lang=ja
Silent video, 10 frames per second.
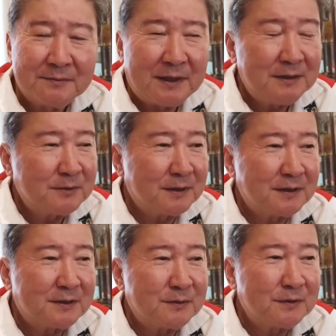前にも
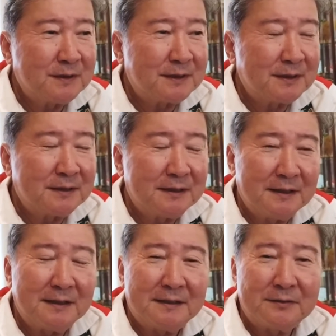ね、質問を受けて
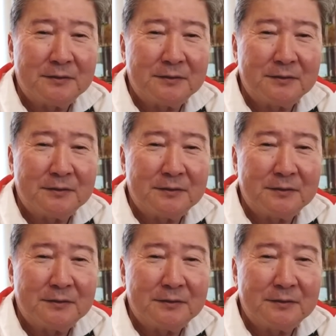ね、